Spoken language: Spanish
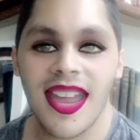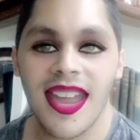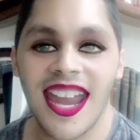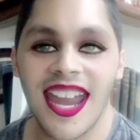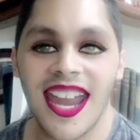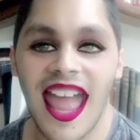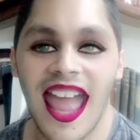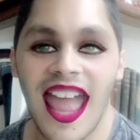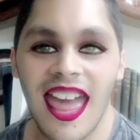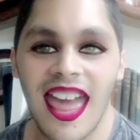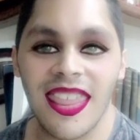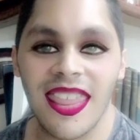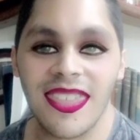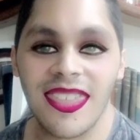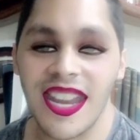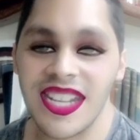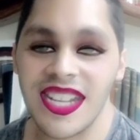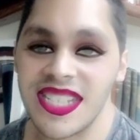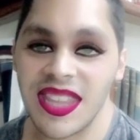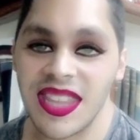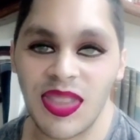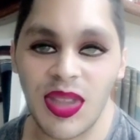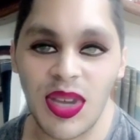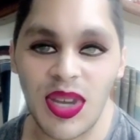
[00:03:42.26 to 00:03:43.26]

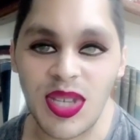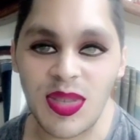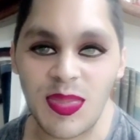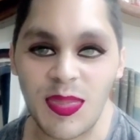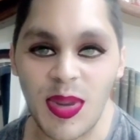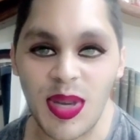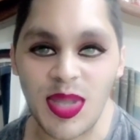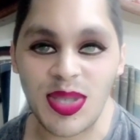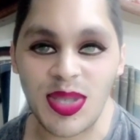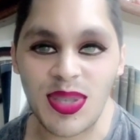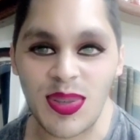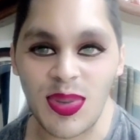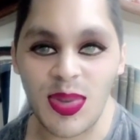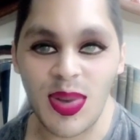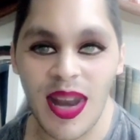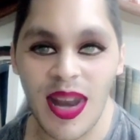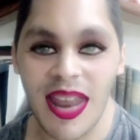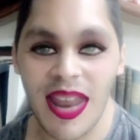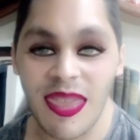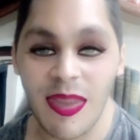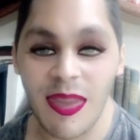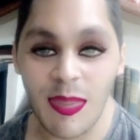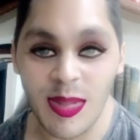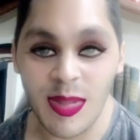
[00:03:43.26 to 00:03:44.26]
Gracias a todos por su
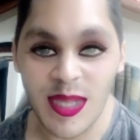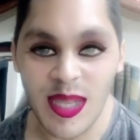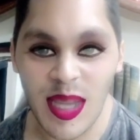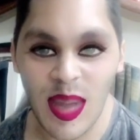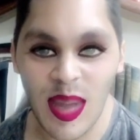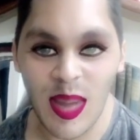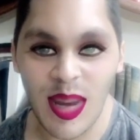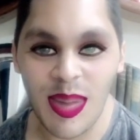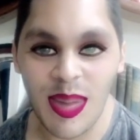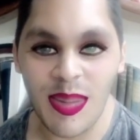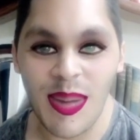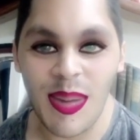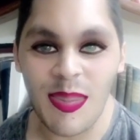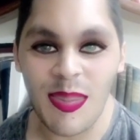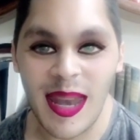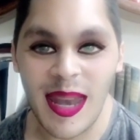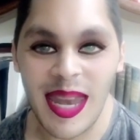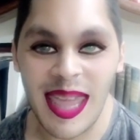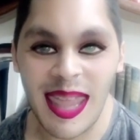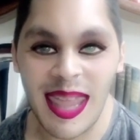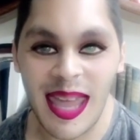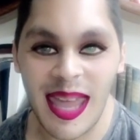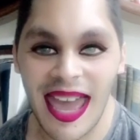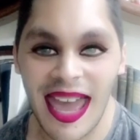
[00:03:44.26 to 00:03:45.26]
recepción y
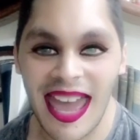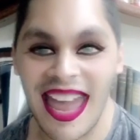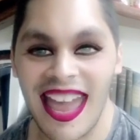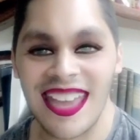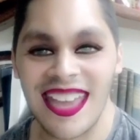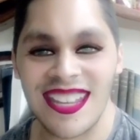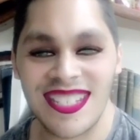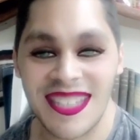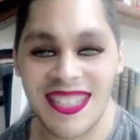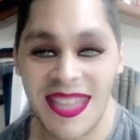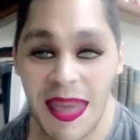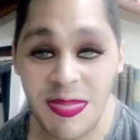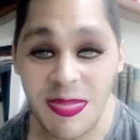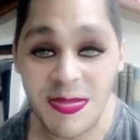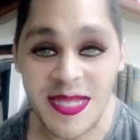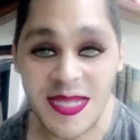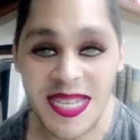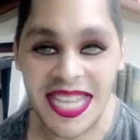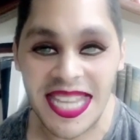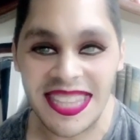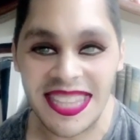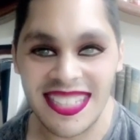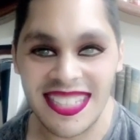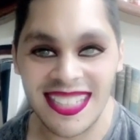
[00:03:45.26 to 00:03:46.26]
bienvenida a
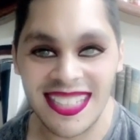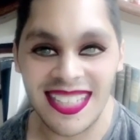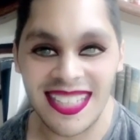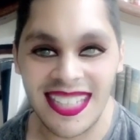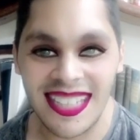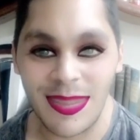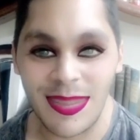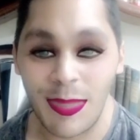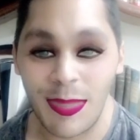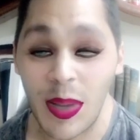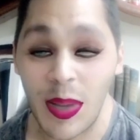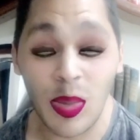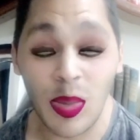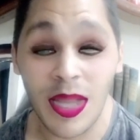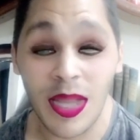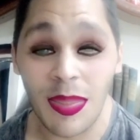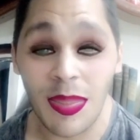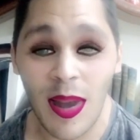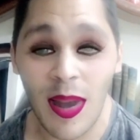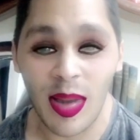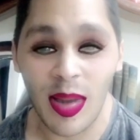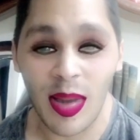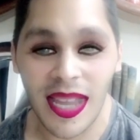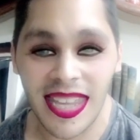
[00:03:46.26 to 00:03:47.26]
Snapchat y
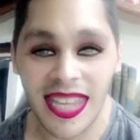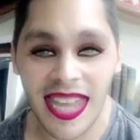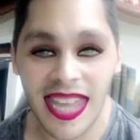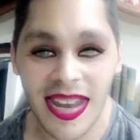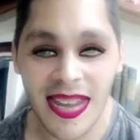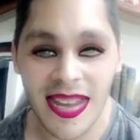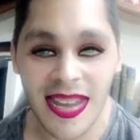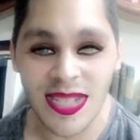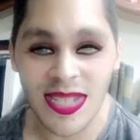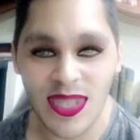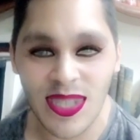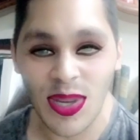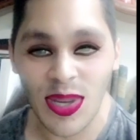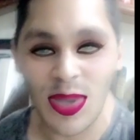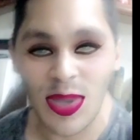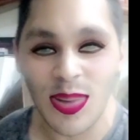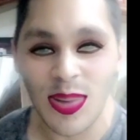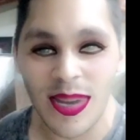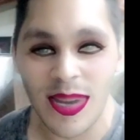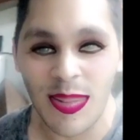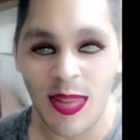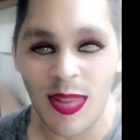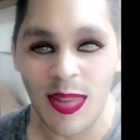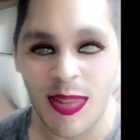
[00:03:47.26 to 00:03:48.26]
pregúntenme lo que quieran, soy
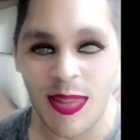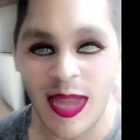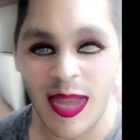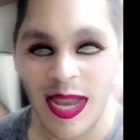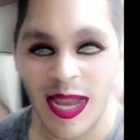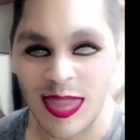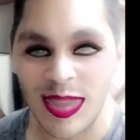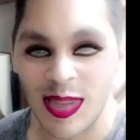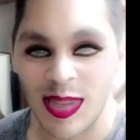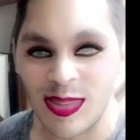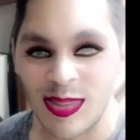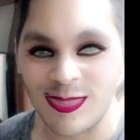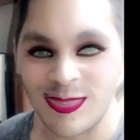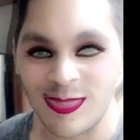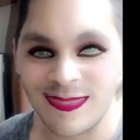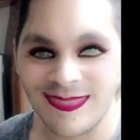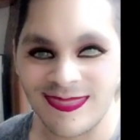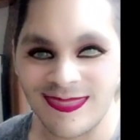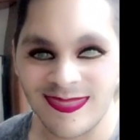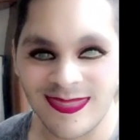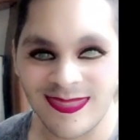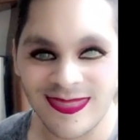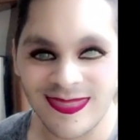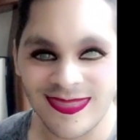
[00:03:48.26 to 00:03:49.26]
un libro abierto.
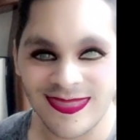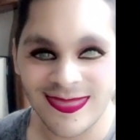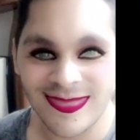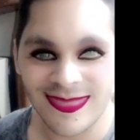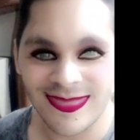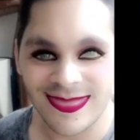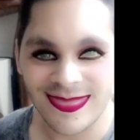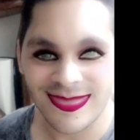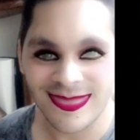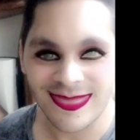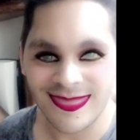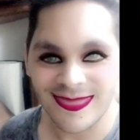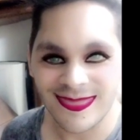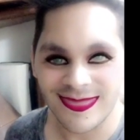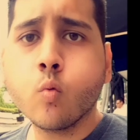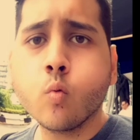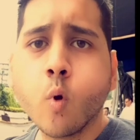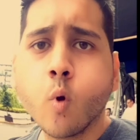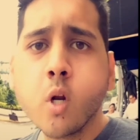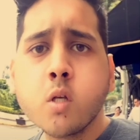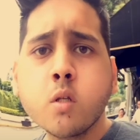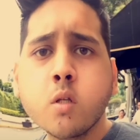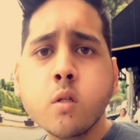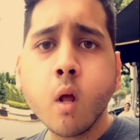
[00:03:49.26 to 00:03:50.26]

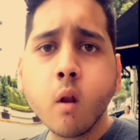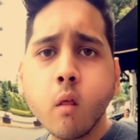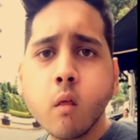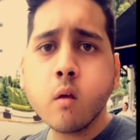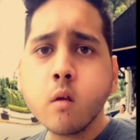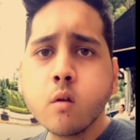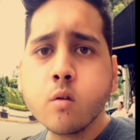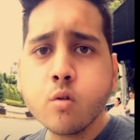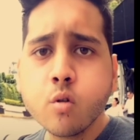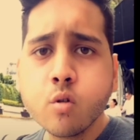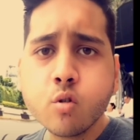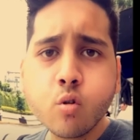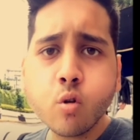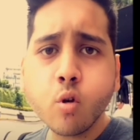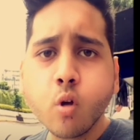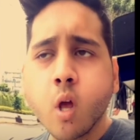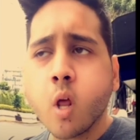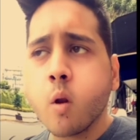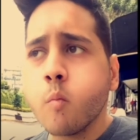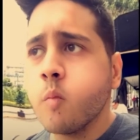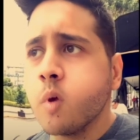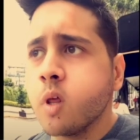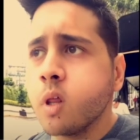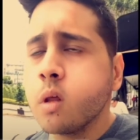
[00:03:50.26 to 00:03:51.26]
Buenas tardes, yo soy
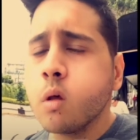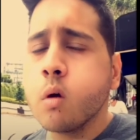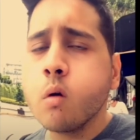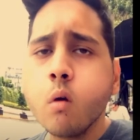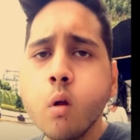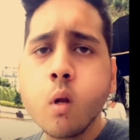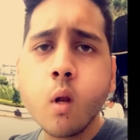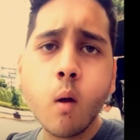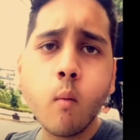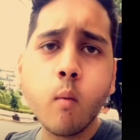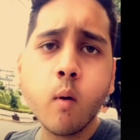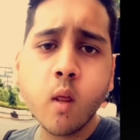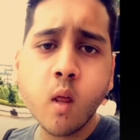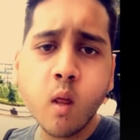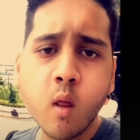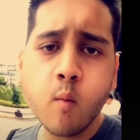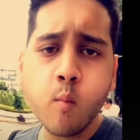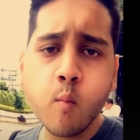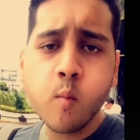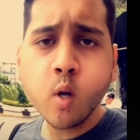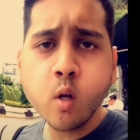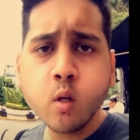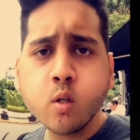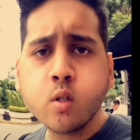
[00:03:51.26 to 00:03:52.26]
Hermidio y la verdad
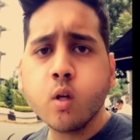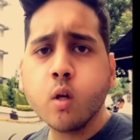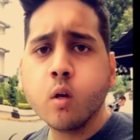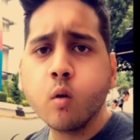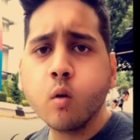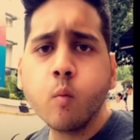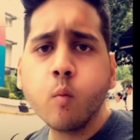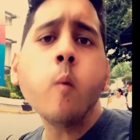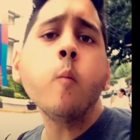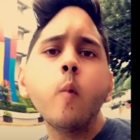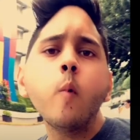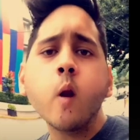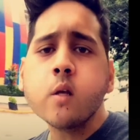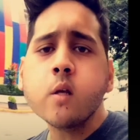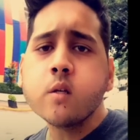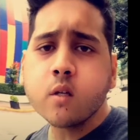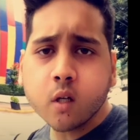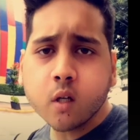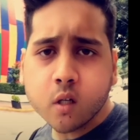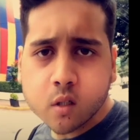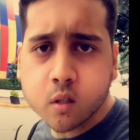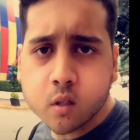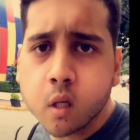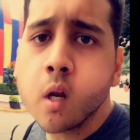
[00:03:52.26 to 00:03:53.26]
a mí ni sí no me
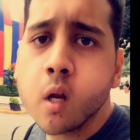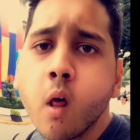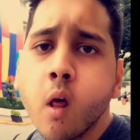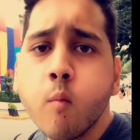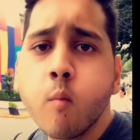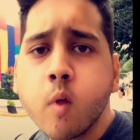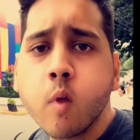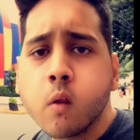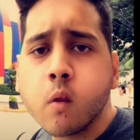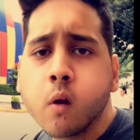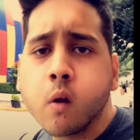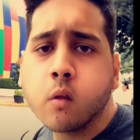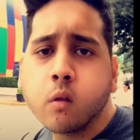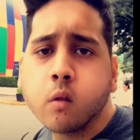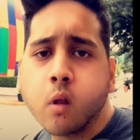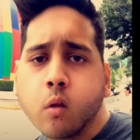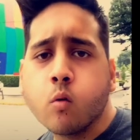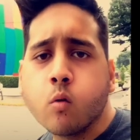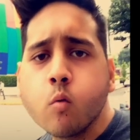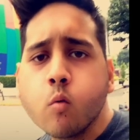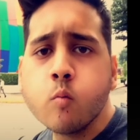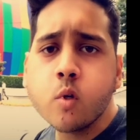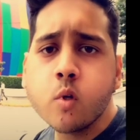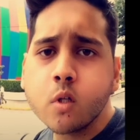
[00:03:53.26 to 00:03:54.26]
parece que estén
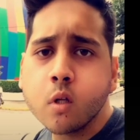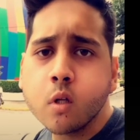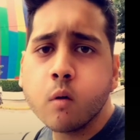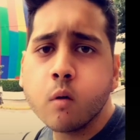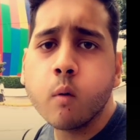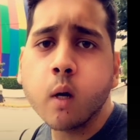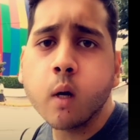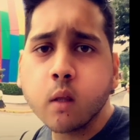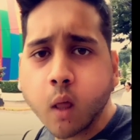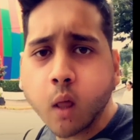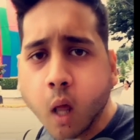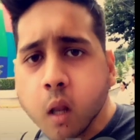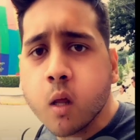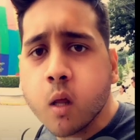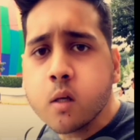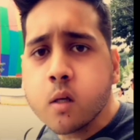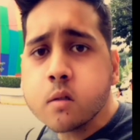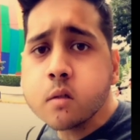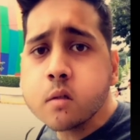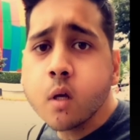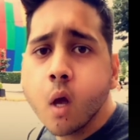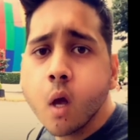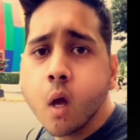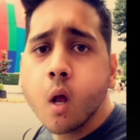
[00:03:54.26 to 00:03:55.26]
amedrentando mis libertades